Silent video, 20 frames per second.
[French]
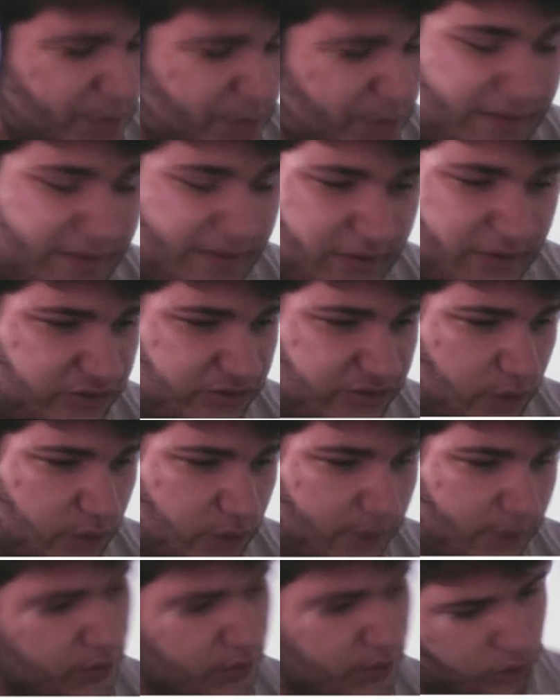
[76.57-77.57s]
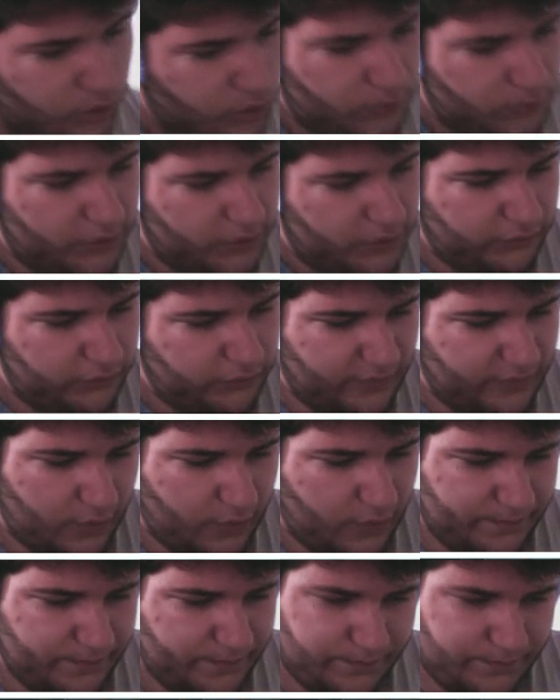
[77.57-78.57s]
pas venir de chez moi. Oh, excusez-moi.
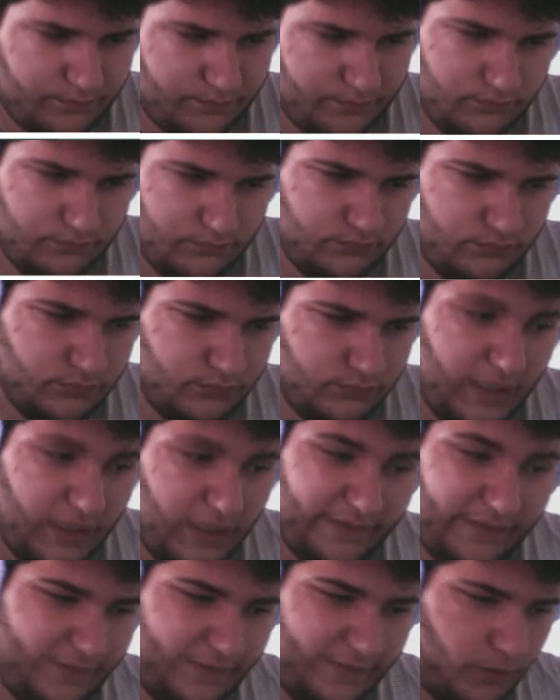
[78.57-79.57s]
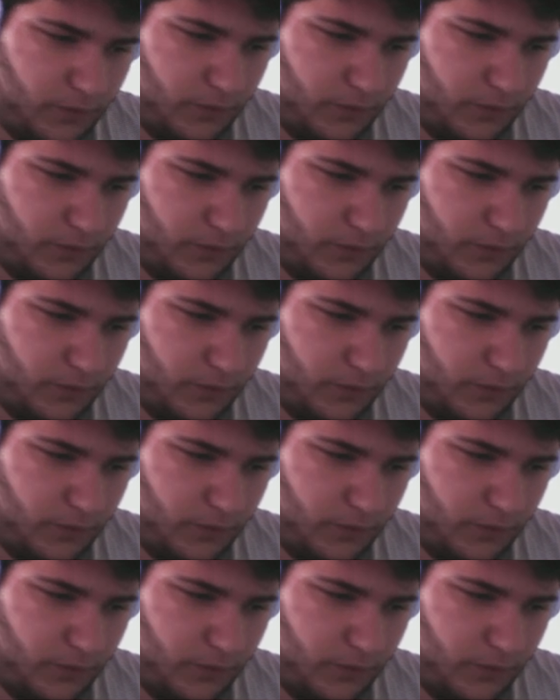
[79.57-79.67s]
Un instant.